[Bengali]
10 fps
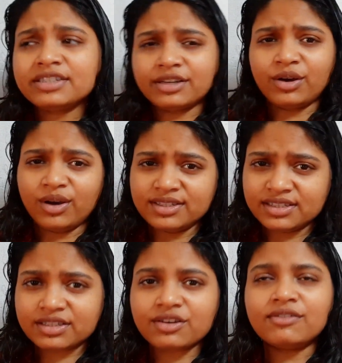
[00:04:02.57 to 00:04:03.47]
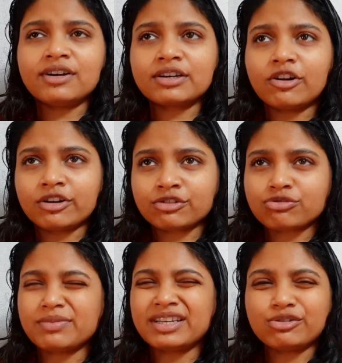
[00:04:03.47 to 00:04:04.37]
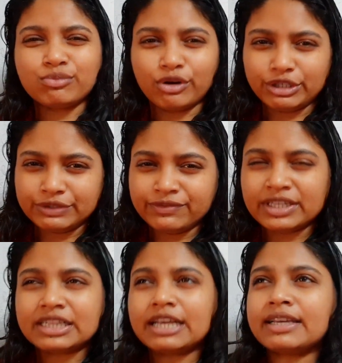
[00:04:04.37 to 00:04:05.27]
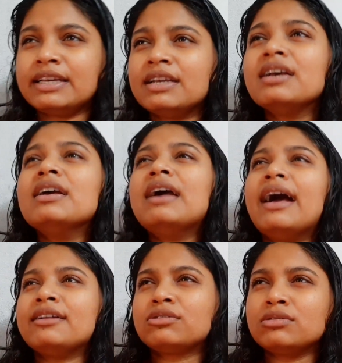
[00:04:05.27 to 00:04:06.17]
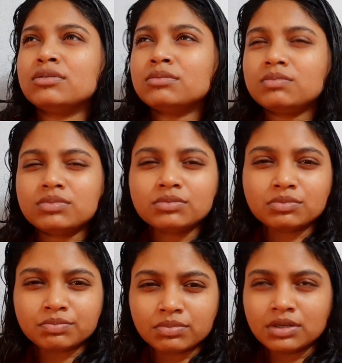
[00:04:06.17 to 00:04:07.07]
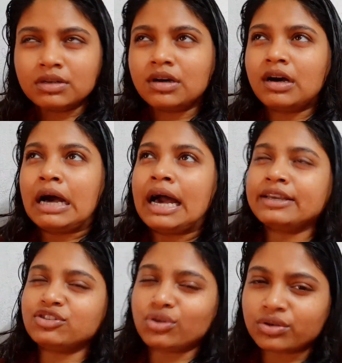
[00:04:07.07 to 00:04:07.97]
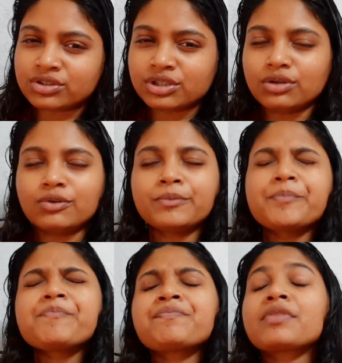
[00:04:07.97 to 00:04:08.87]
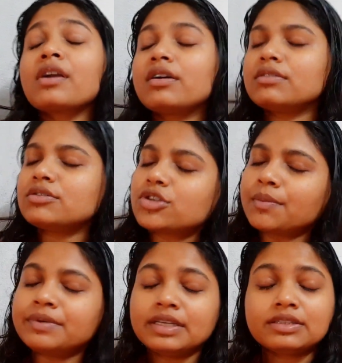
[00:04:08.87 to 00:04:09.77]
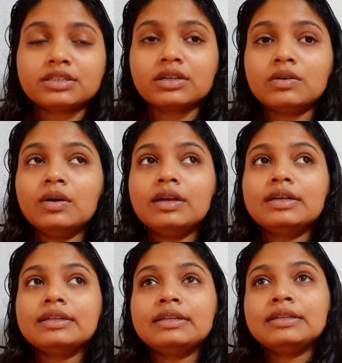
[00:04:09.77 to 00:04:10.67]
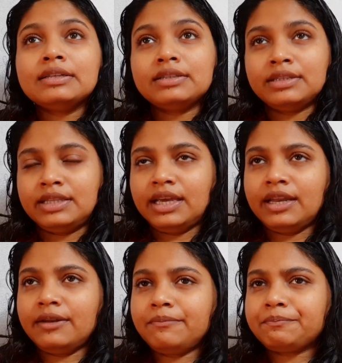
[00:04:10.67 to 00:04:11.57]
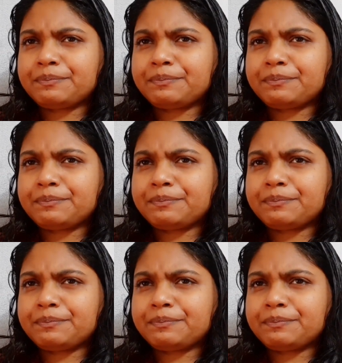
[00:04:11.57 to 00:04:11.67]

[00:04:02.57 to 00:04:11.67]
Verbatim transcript: যেটা হয় যে রিকভার করার সময় একটু বডি উইক থাকে এত হাই জ্বর ছিল সব ঠিক ছিল দেন